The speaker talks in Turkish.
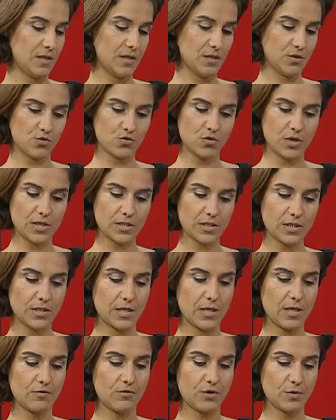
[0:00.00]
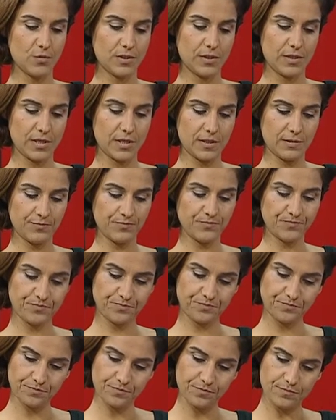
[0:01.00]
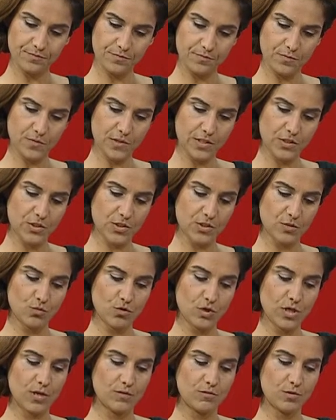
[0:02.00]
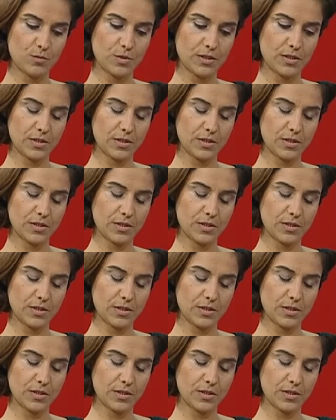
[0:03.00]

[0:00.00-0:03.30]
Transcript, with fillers: Su hakkı kavramından. İşte bu kavramın